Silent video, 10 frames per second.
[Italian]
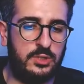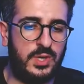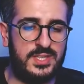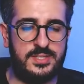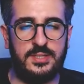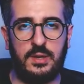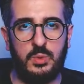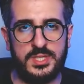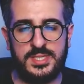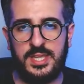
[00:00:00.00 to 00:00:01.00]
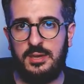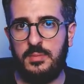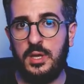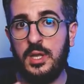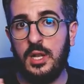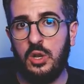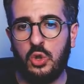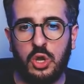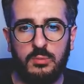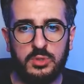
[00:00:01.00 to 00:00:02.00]
anzi tra West Ham
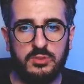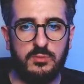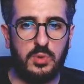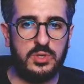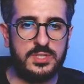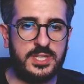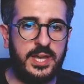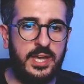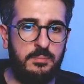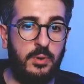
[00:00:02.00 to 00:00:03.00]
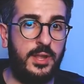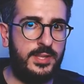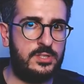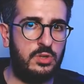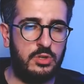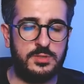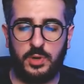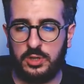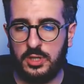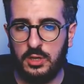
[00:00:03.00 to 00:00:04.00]
Lokomotiv Mosca e poi adesso lo
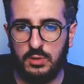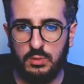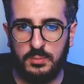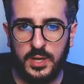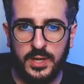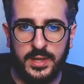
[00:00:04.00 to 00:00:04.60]
Sporting Club,